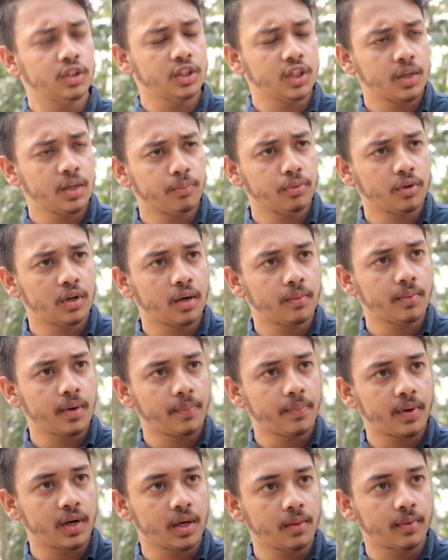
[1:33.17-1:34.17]
মতিনের
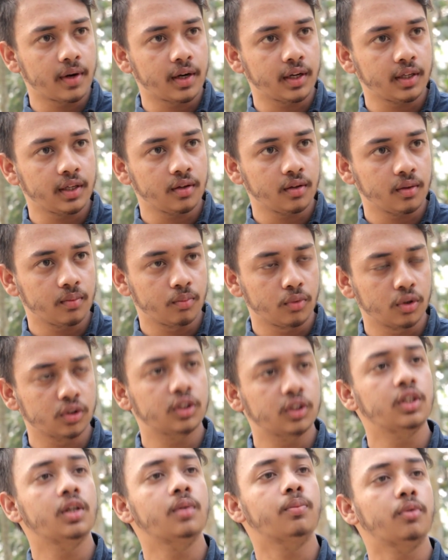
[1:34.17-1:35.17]
পোলার ব্যাপারে মানে
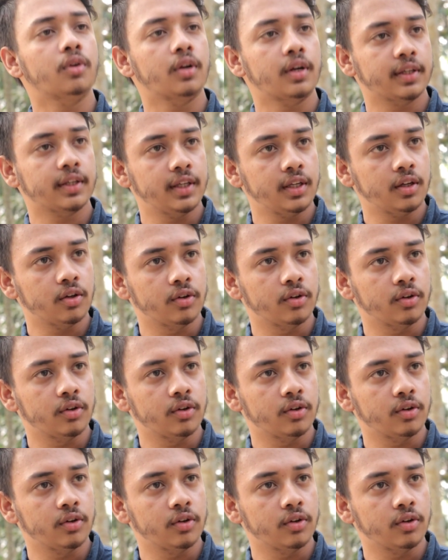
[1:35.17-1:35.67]
মতিনের পোলার কি